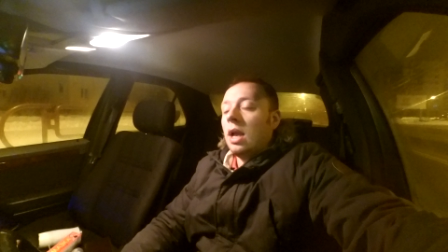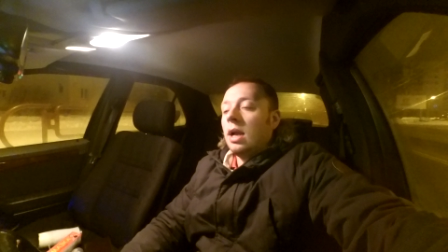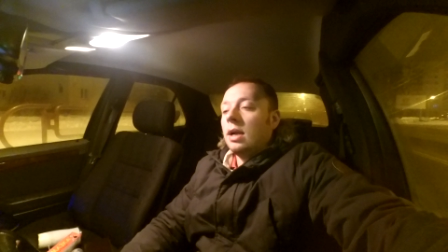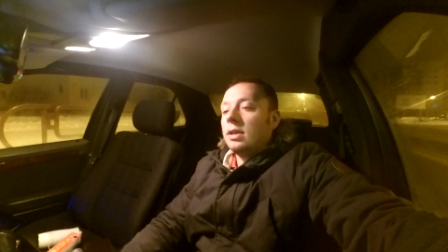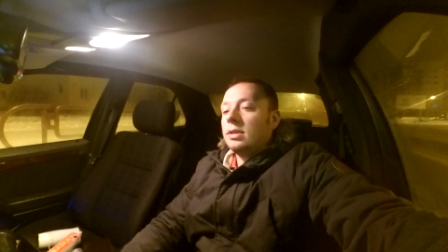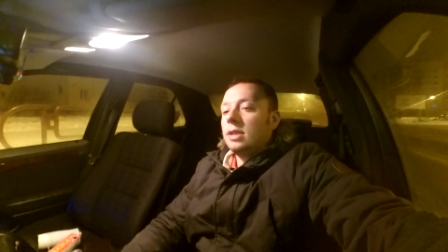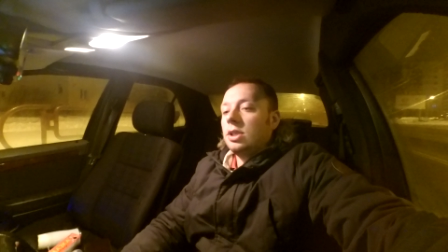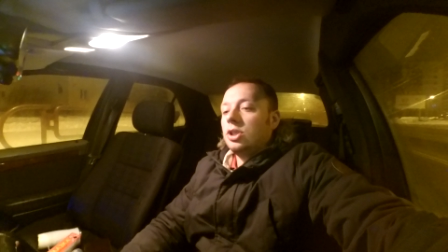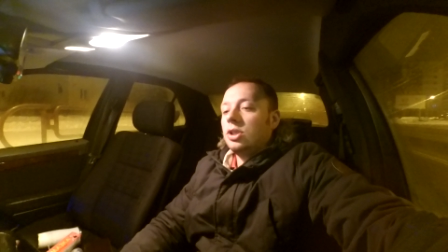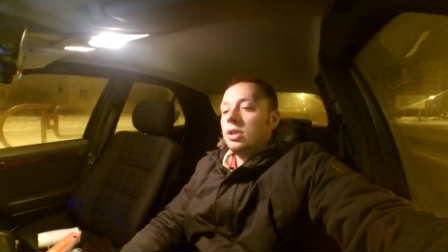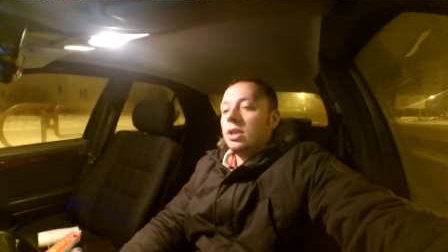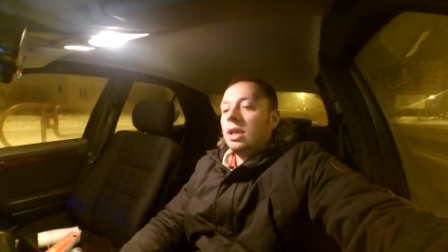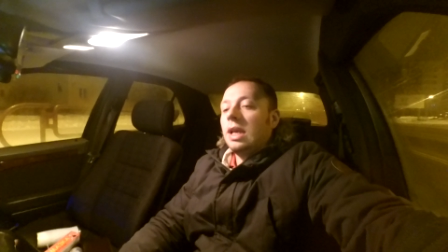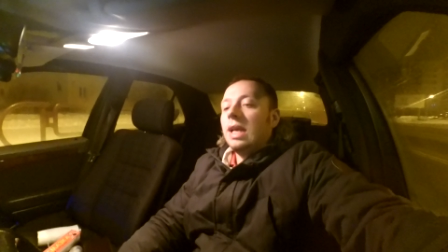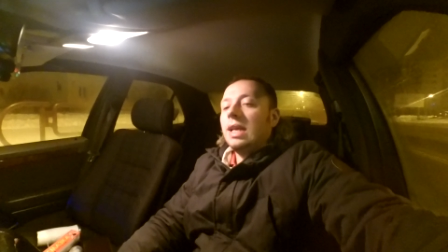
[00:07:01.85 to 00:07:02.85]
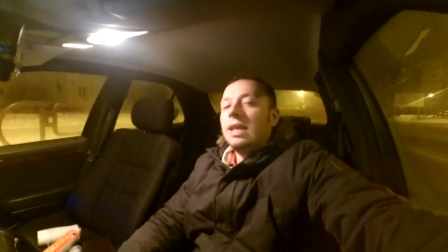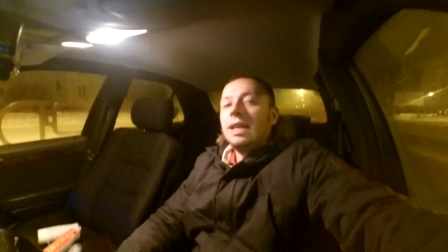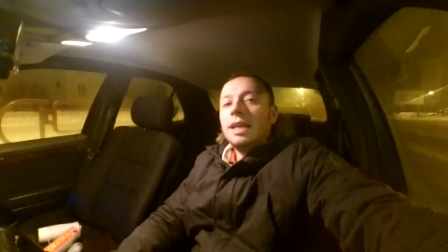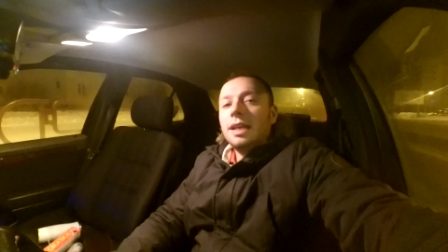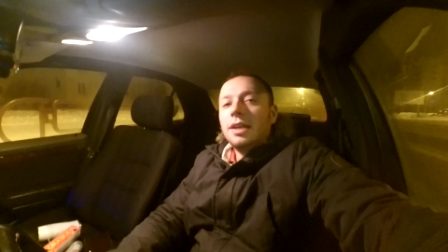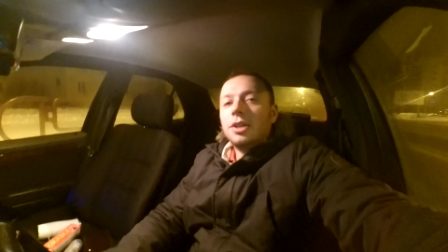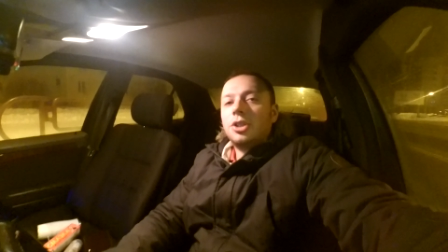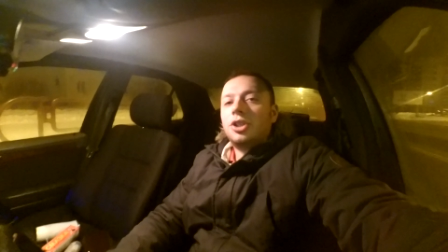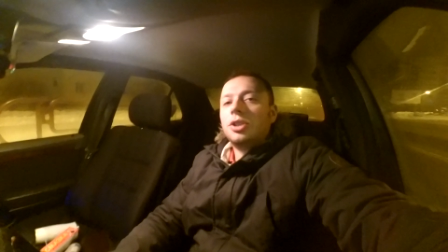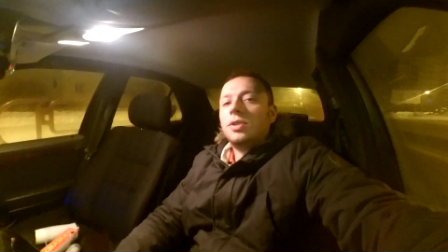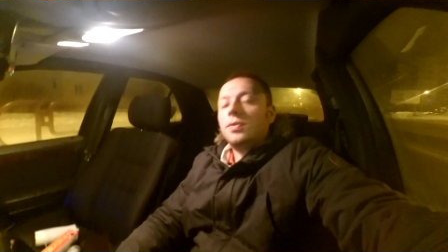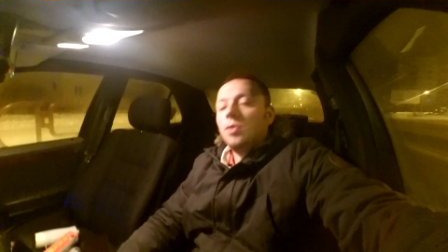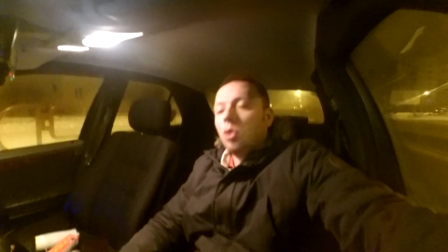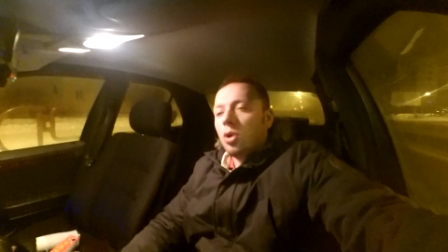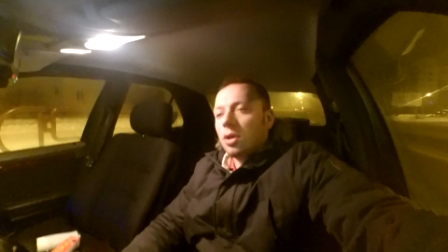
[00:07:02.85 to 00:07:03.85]
Значит, и
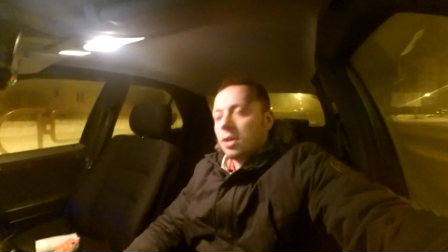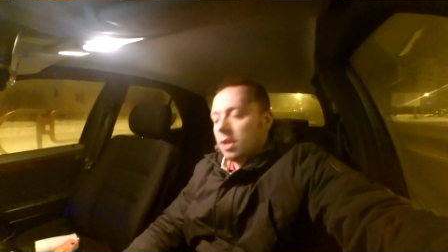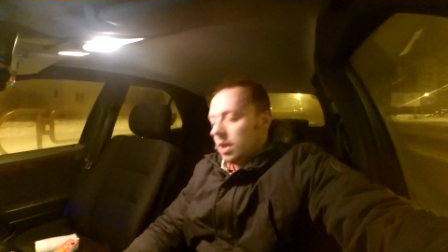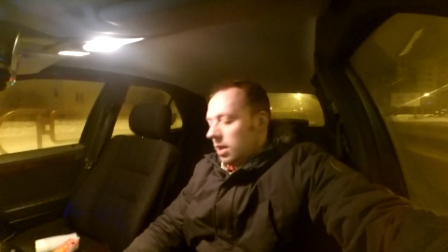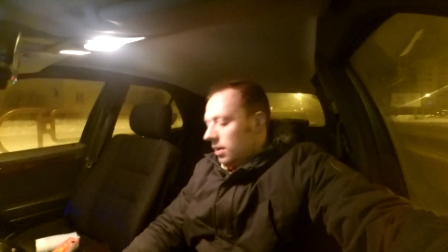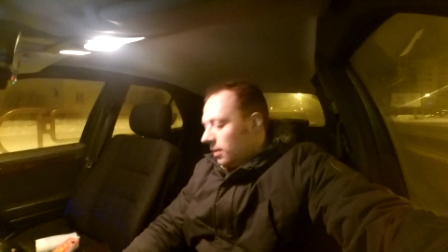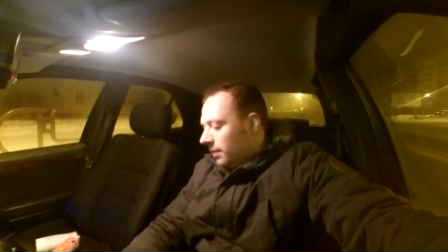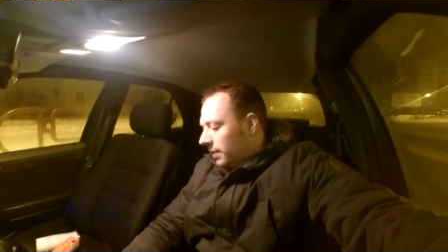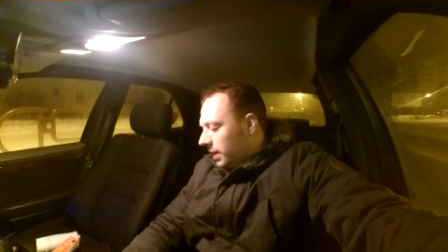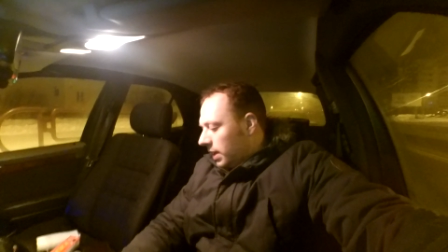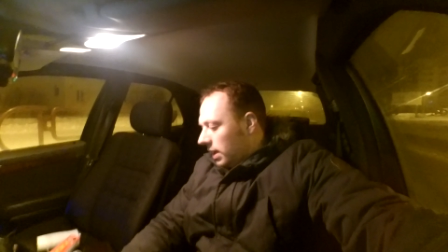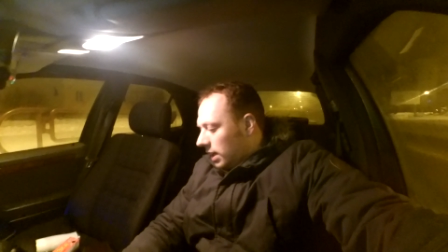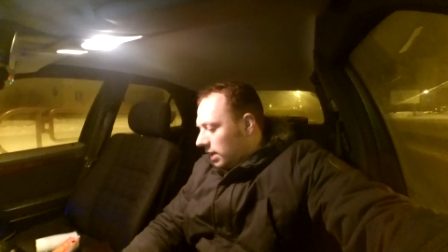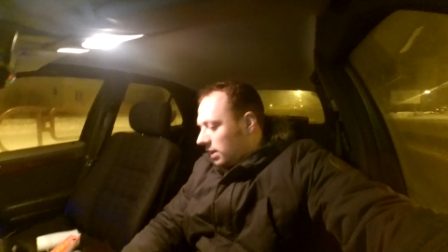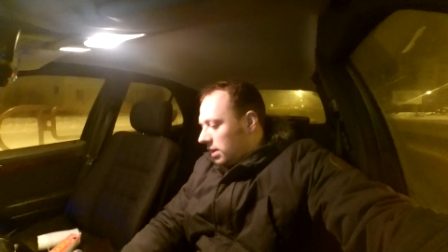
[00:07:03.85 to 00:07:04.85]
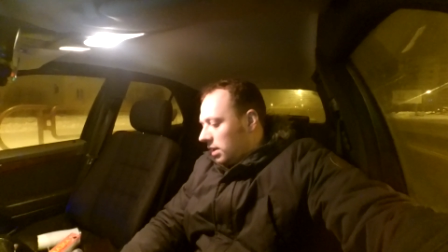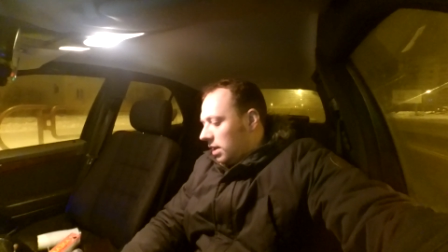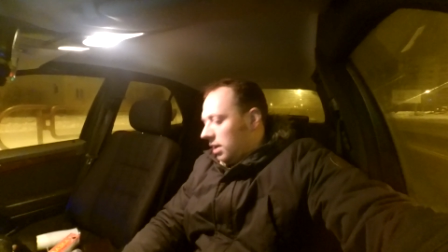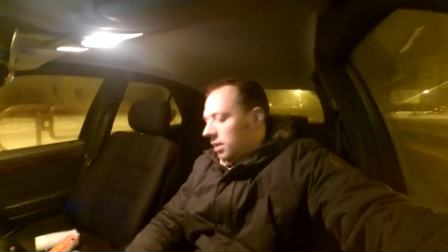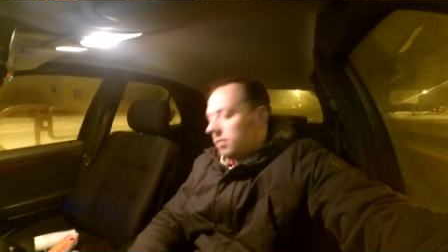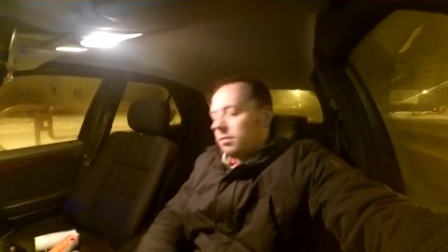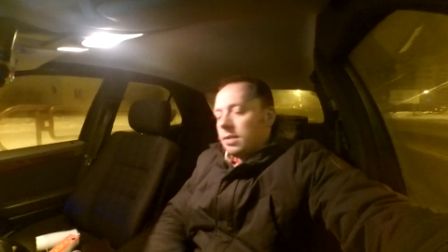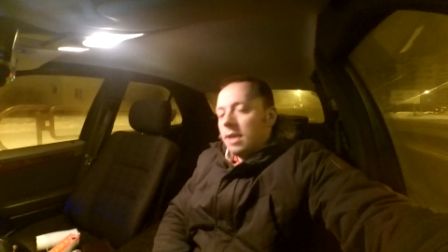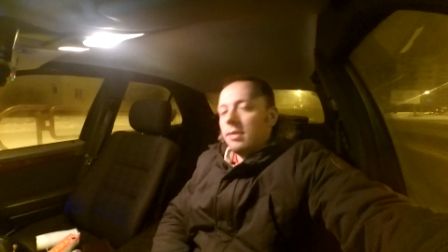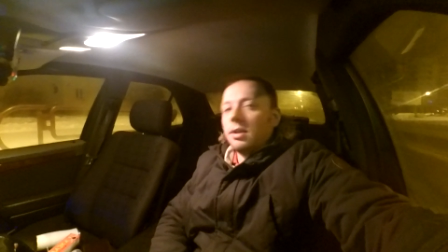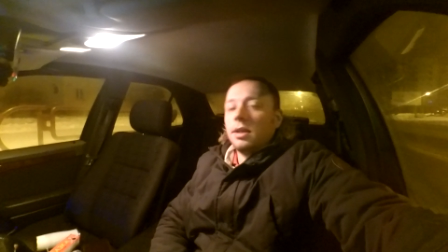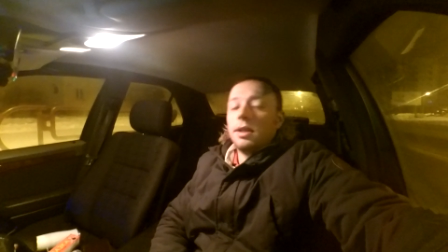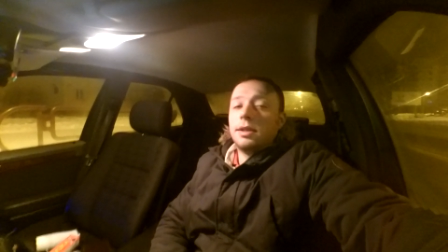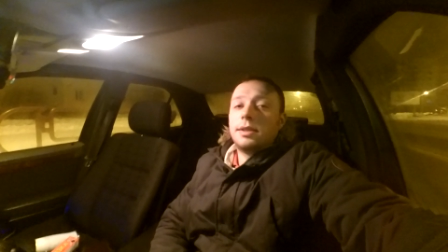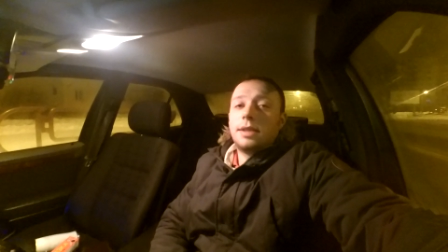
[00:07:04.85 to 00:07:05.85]
четвертое, это,
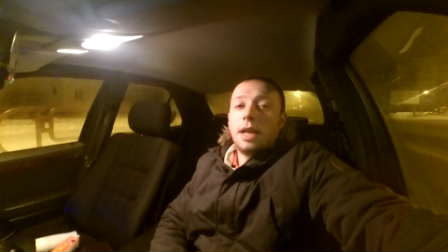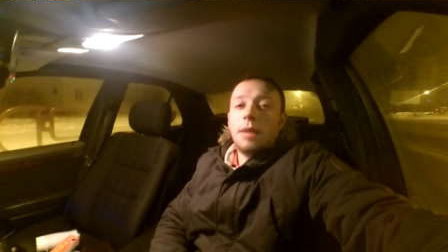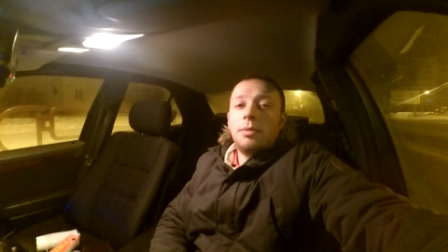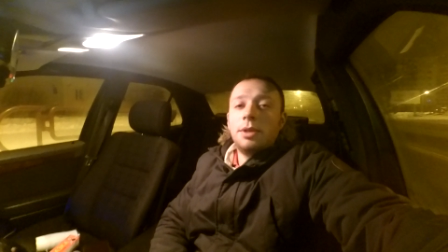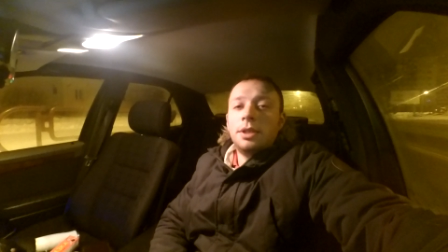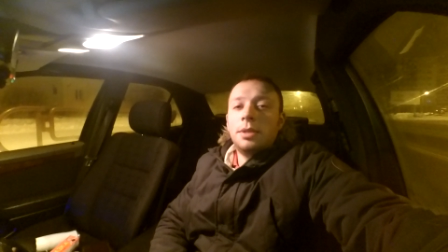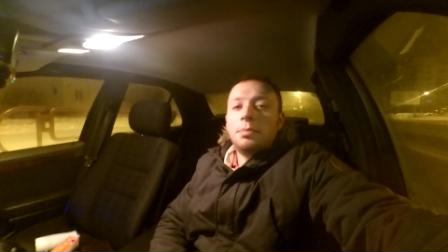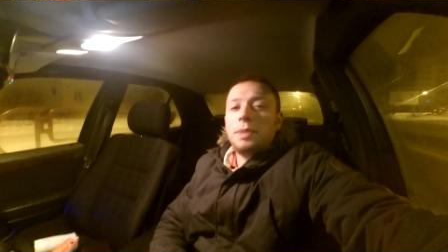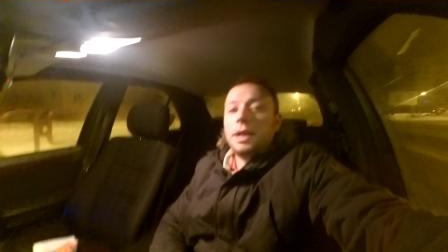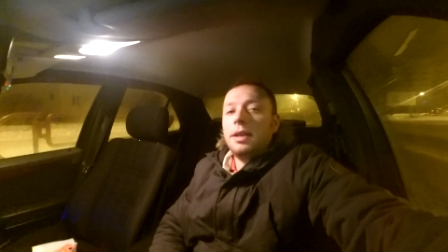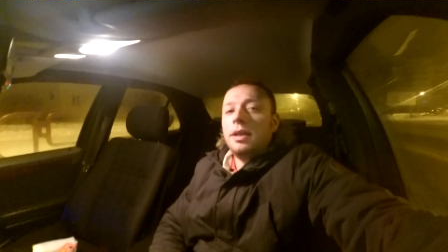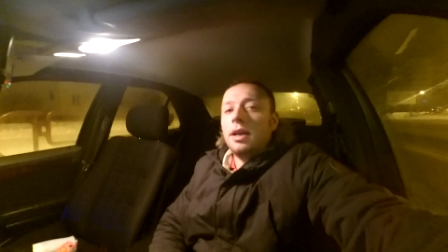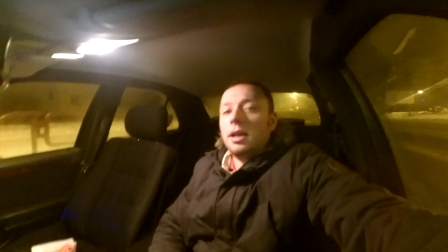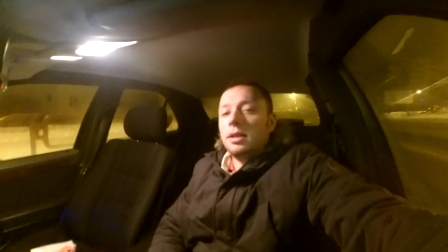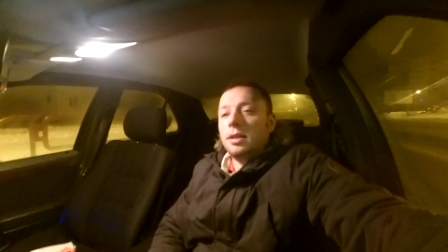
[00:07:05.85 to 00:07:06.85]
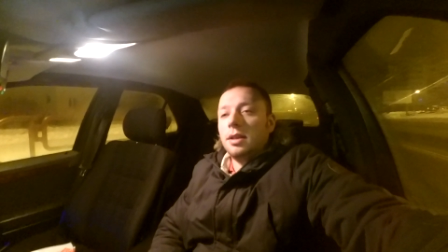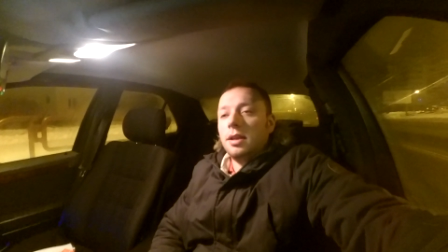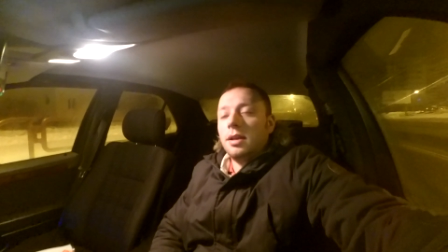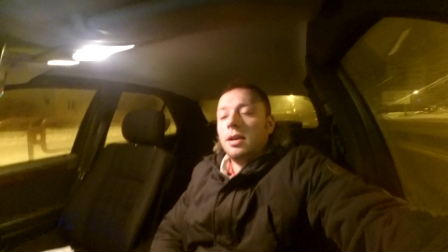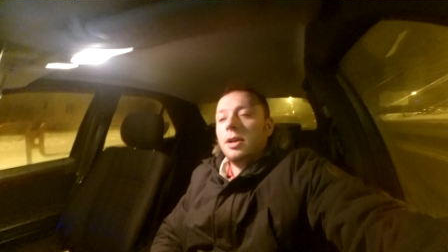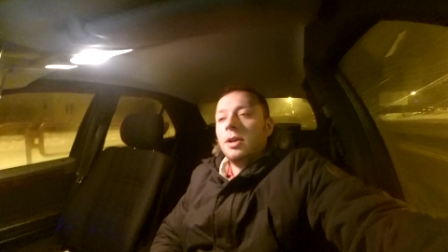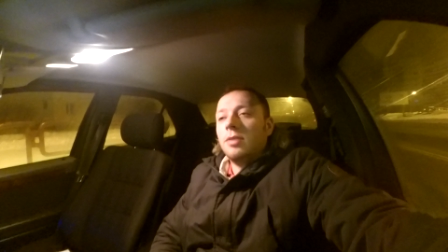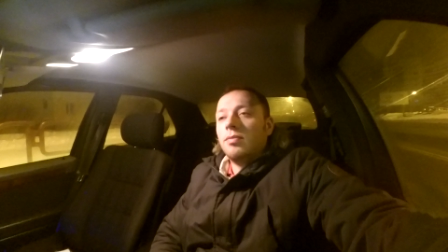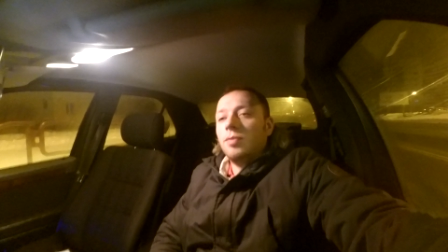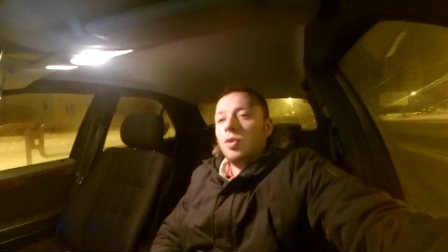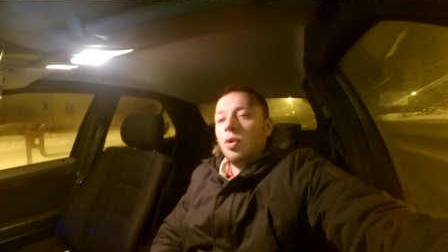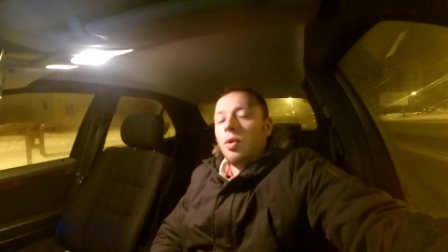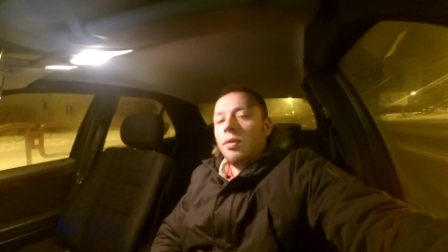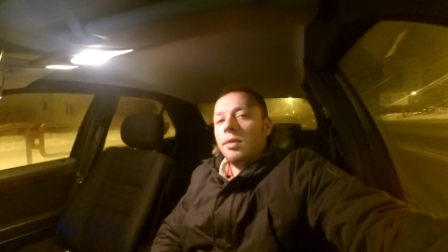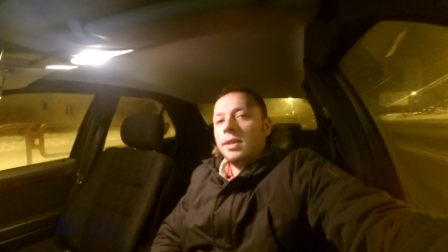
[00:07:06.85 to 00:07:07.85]
наверное, самая неприятная
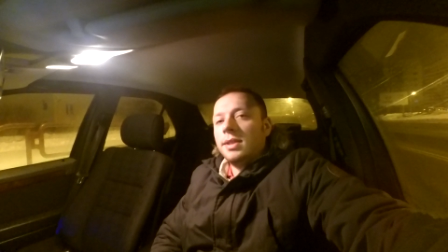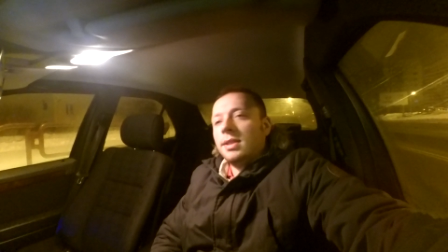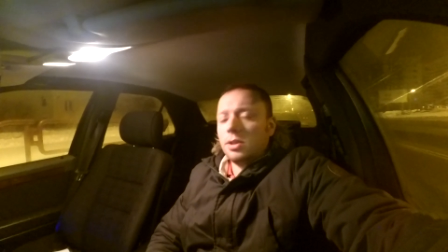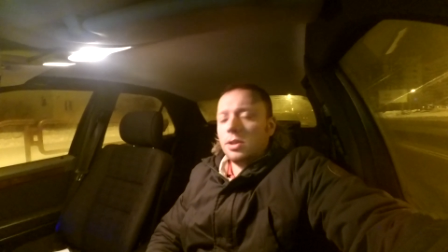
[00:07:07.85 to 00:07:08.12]
новость.